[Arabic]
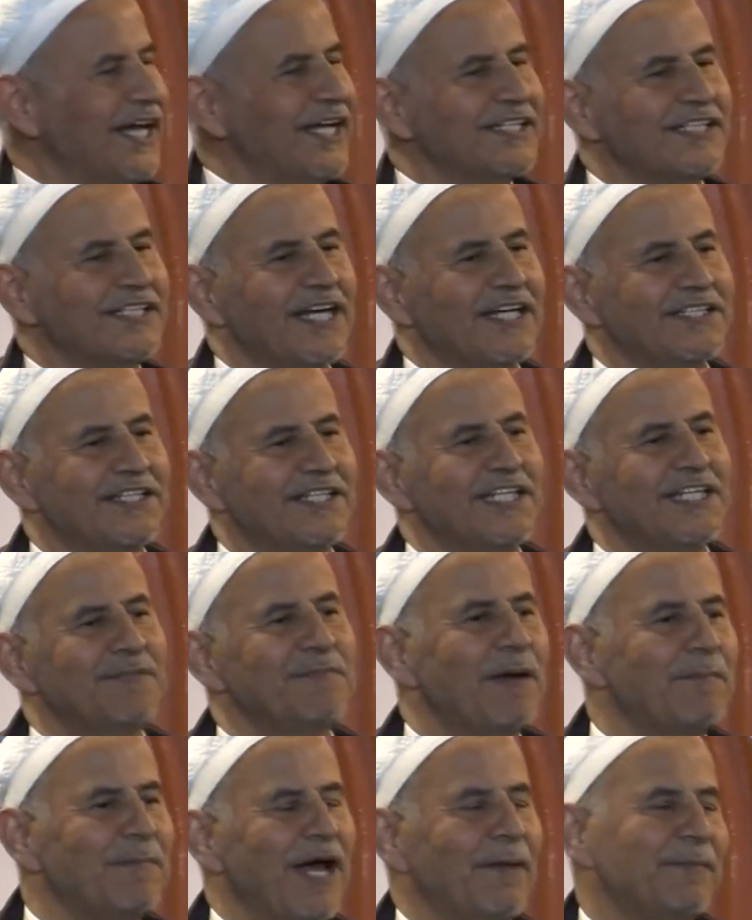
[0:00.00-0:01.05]
حتى عند
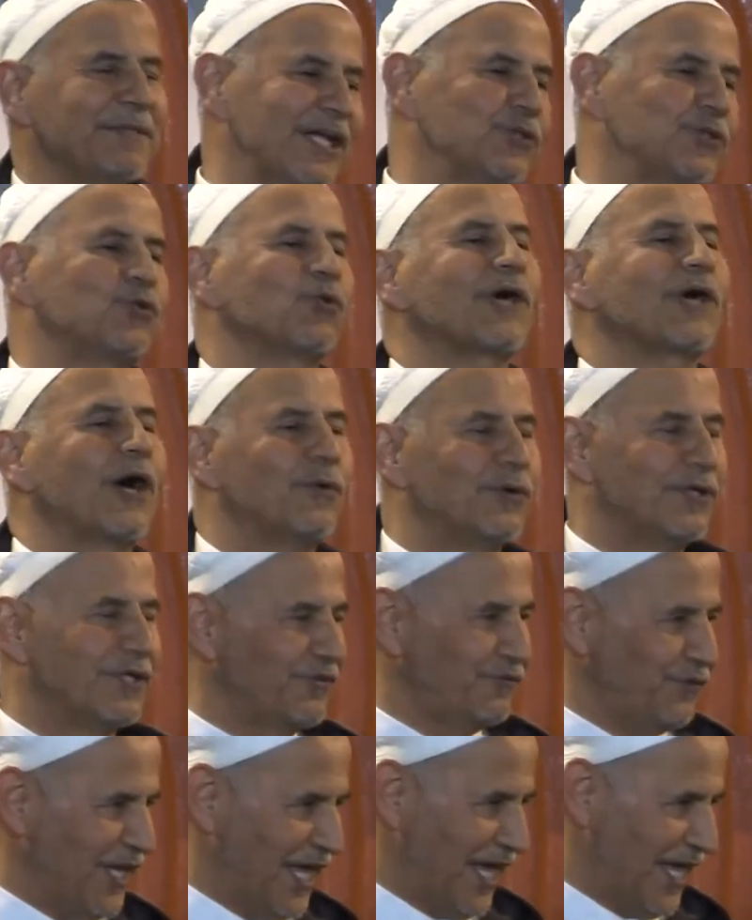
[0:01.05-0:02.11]
الإمام أحمد عنده قول
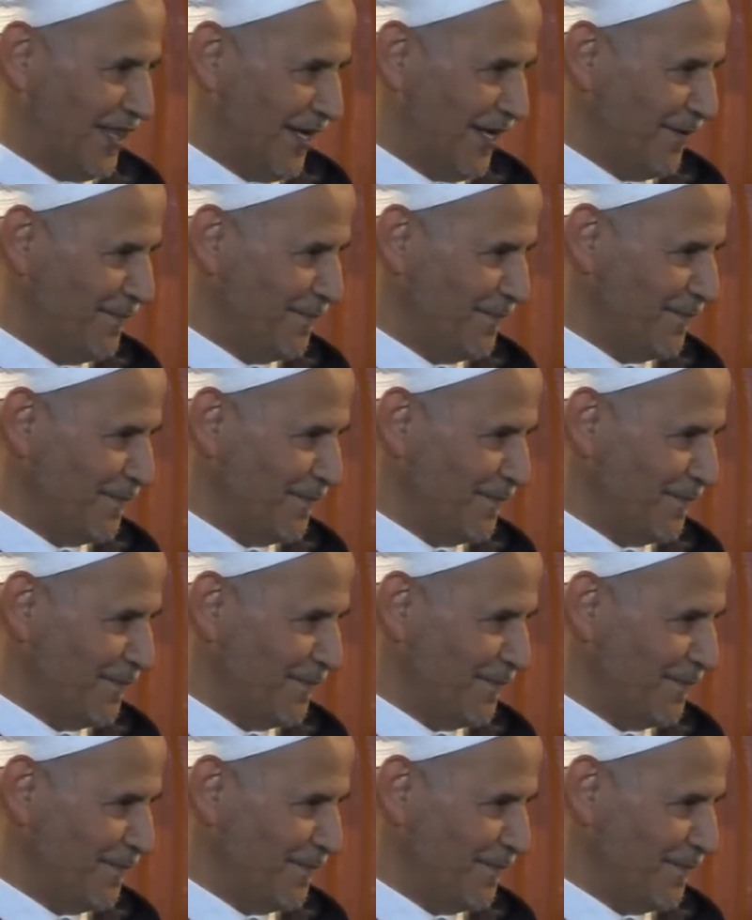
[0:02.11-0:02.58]
في هذا